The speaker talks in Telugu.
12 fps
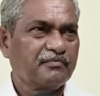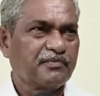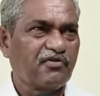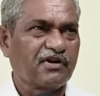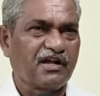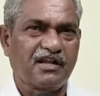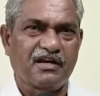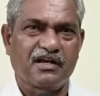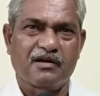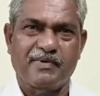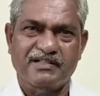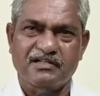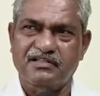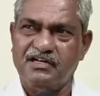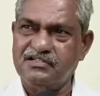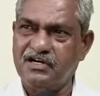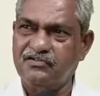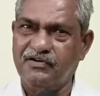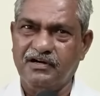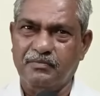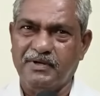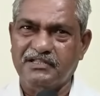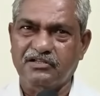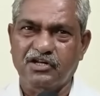పవన్ కళ్యాణ్ గారు మద్దతు తెలిసినటువంటి
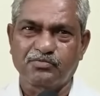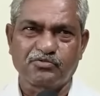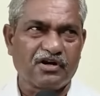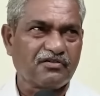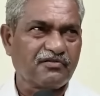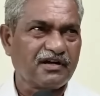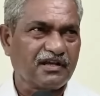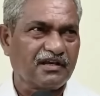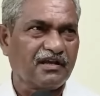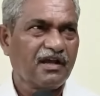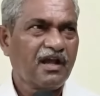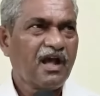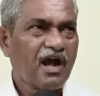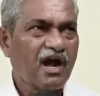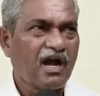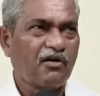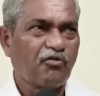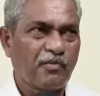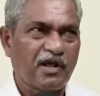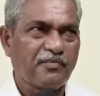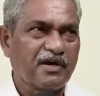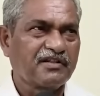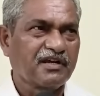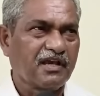మద్దతు తెలుపుతున్నటువంటి ఉమ్మడి
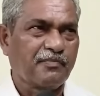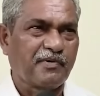అభ్యర్థికి